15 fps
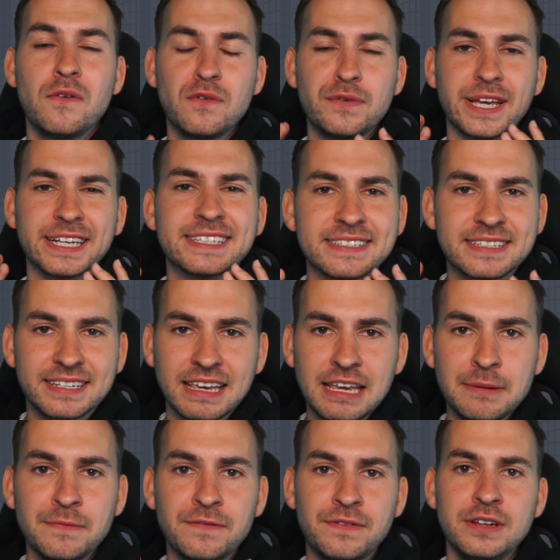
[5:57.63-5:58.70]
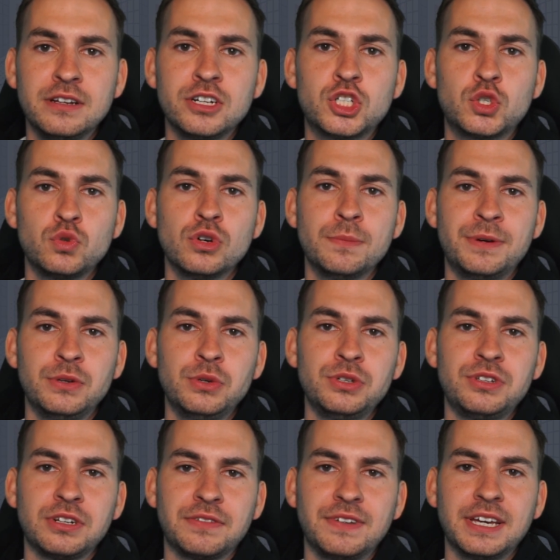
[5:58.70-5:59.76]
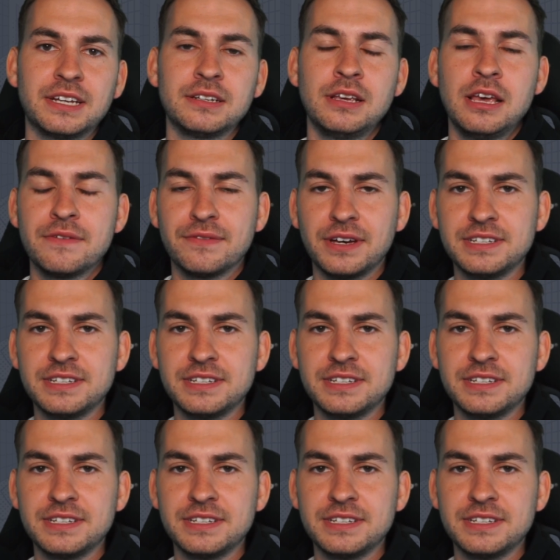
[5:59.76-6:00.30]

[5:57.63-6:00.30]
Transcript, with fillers: wo wir extrem viele Schuhe benötigt werden,